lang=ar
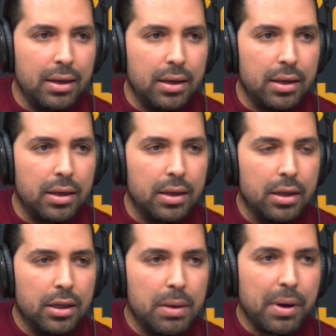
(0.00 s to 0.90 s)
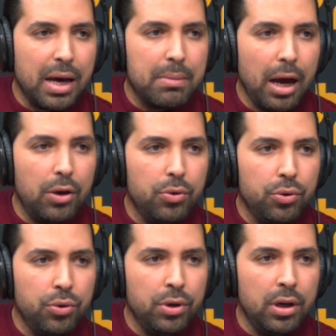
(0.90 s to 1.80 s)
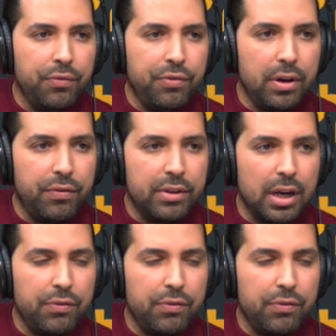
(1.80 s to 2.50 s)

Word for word: آه، يبقى محلول في, الترافو